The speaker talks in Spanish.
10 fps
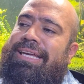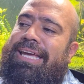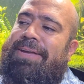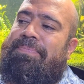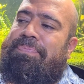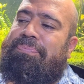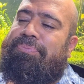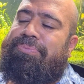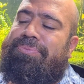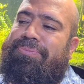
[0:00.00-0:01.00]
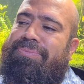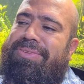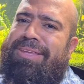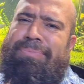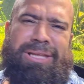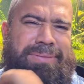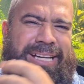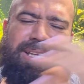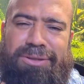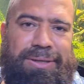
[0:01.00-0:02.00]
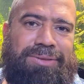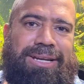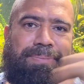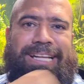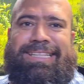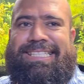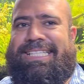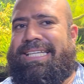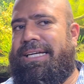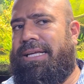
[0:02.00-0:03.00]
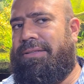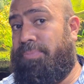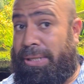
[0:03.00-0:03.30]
Em, pues imagínate si hubiera otra planta así, eh,